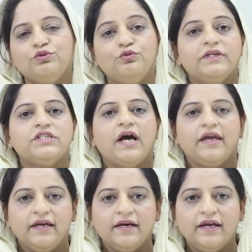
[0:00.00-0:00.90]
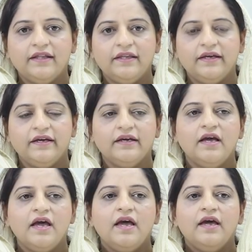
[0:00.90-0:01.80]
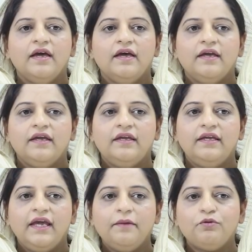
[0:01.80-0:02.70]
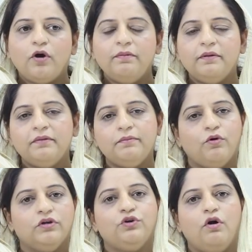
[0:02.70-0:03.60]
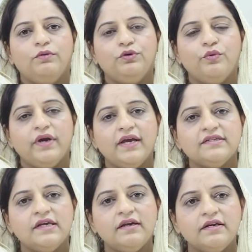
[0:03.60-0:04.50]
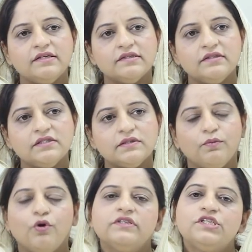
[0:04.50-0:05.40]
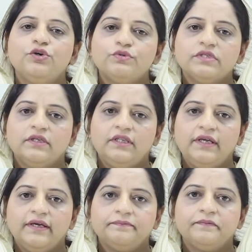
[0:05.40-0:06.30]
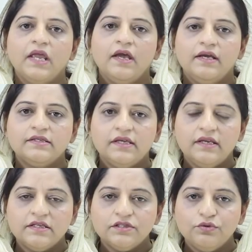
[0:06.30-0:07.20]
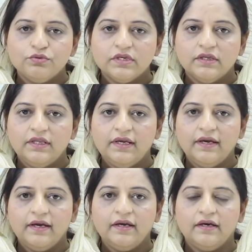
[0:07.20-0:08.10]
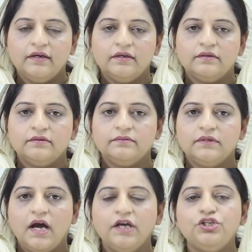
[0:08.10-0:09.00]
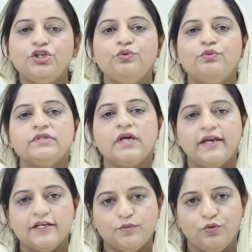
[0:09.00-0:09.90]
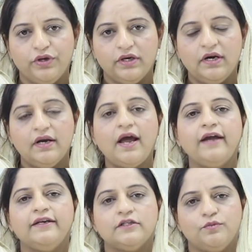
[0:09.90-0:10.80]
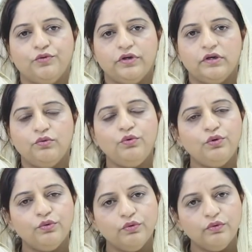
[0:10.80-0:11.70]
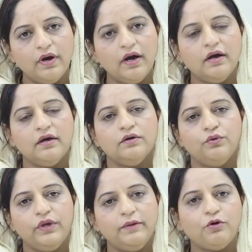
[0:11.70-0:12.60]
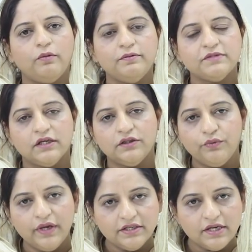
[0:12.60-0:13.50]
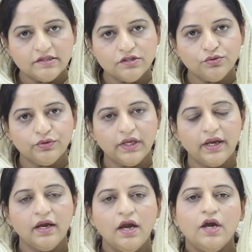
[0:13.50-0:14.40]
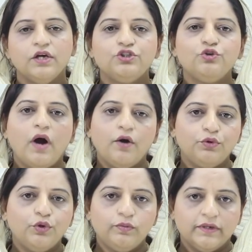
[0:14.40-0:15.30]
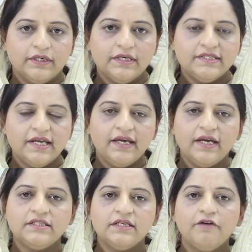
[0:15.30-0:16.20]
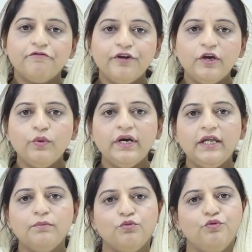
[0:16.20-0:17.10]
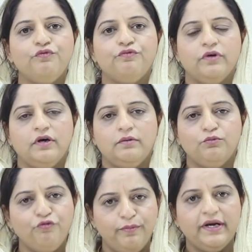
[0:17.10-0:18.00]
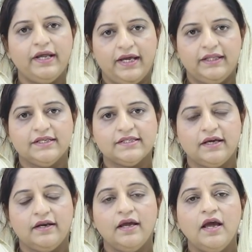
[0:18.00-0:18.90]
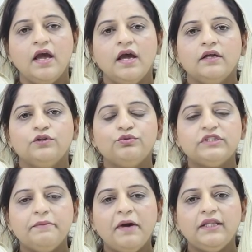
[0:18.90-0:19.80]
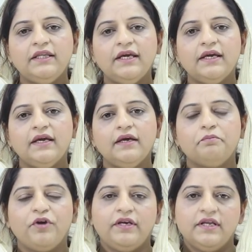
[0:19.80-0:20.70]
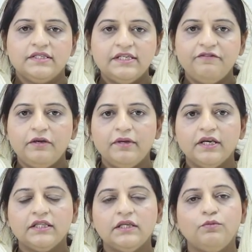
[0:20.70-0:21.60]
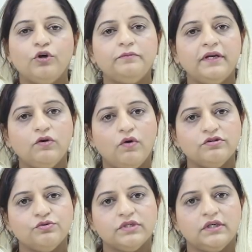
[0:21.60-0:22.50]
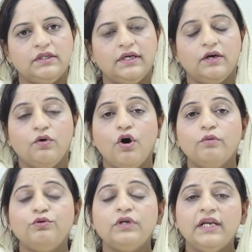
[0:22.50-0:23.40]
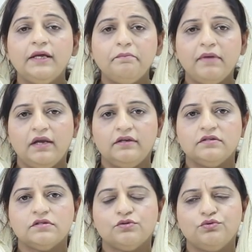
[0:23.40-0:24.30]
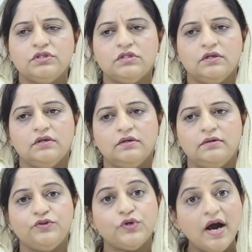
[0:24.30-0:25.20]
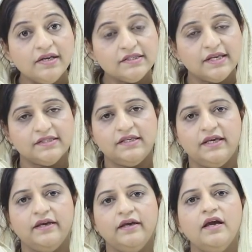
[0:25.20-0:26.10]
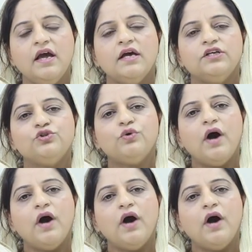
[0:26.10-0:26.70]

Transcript: उर्दू में छाइयाँ कहते हैं ये प्रॉब्लम भी बहुत कॉमन हो गया है इसकी रीज़न्स बहुत सी हो सकती हैं इसकी रीज़न हो सकती है अनड्यू सन एक्सपोयर लाइट एक्सपोयर उन लोगों का को ये प्रॉब्लम ज़्यादा होने के चांसेस होते हैं जो आउटडोर वर्कर्स हैं या जिनका फ्रीक्वेंटली मूव मूवमेंट है इन द सन दूसरी बात ये कि प्रेगनेंसी फीमेल के अंदर बहुत बड़ी कॉज हो सकती है हार्मोनल इम्बैलेंस कुछ ड्रग्स ऐसी हैं जो